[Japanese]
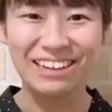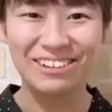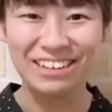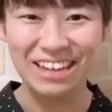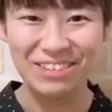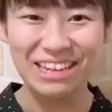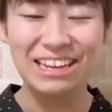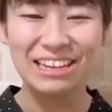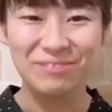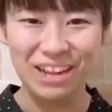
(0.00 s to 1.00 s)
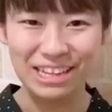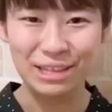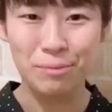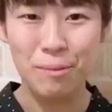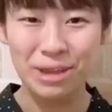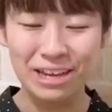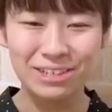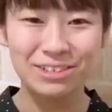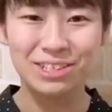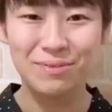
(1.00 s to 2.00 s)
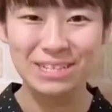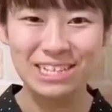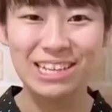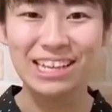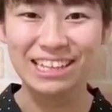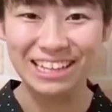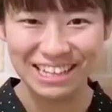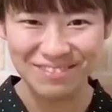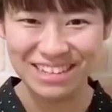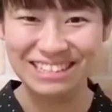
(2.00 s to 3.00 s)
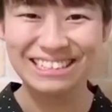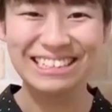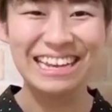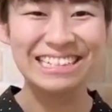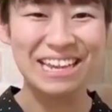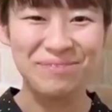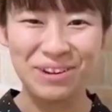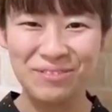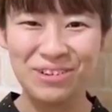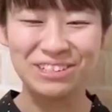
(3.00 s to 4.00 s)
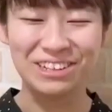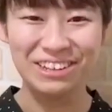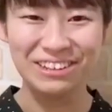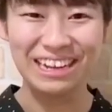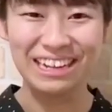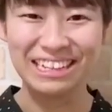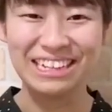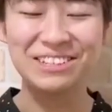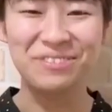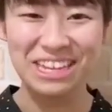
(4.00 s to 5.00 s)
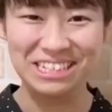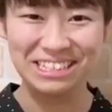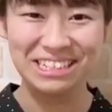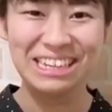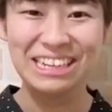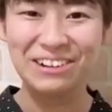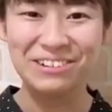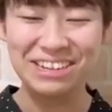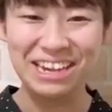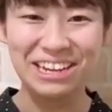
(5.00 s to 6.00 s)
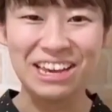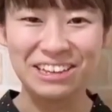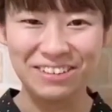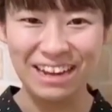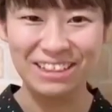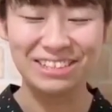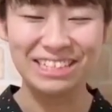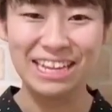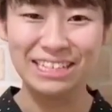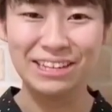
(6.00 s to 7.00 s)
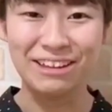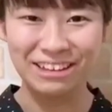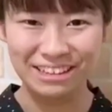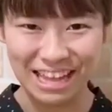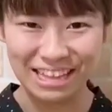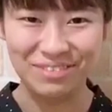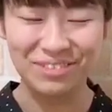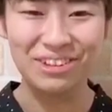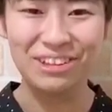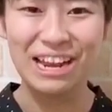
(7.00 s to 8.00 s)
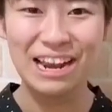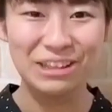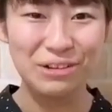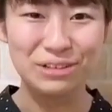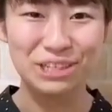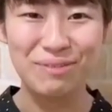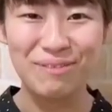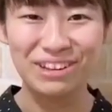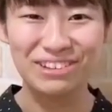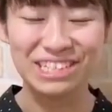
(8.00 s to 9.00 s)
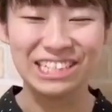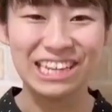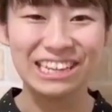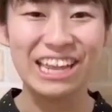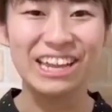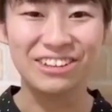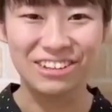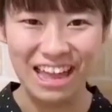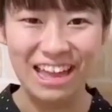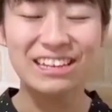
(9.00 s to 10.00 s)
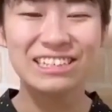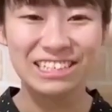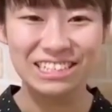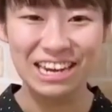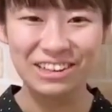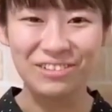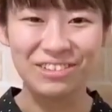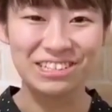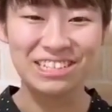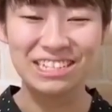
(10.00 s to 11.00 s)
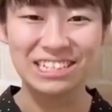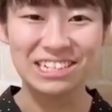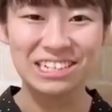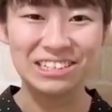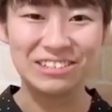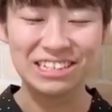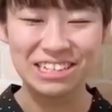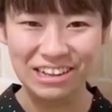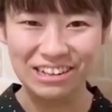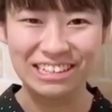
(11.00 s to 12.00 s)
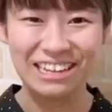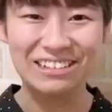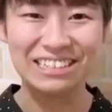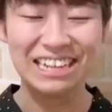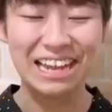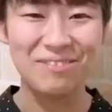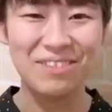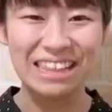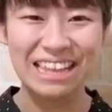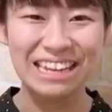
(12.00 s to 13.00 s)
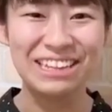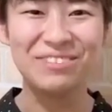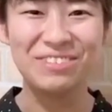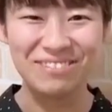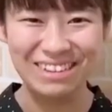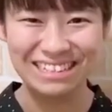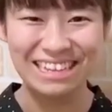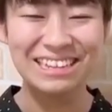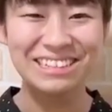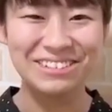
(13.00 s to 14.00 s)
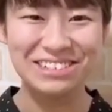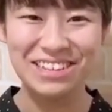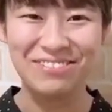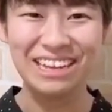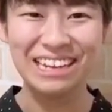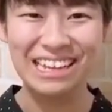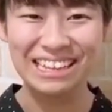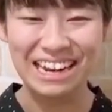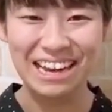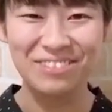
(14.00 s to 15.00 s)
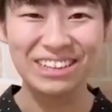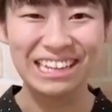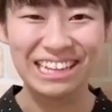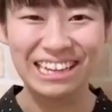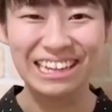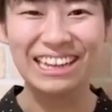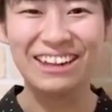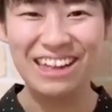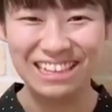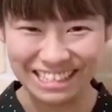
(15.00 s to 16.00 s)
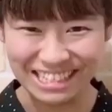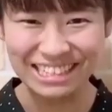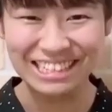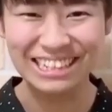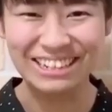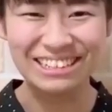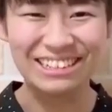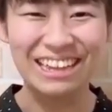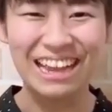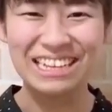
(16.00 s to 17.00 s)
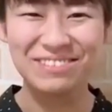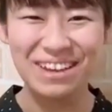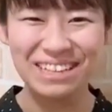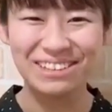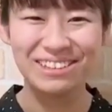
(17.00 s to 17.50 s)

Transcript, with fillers: この度村田智美役を務めさせていただきます、スターシャインプロモーションの中田夏実です。今回の役は女子大生の役で、自分の年齢とそのままの年になっているので、しっかりと女子大生らしさを出せるように楽しんで頑張りたいなと思います。少しでも気になったら見ていただけたら嬉しいです。よろしくお願いします。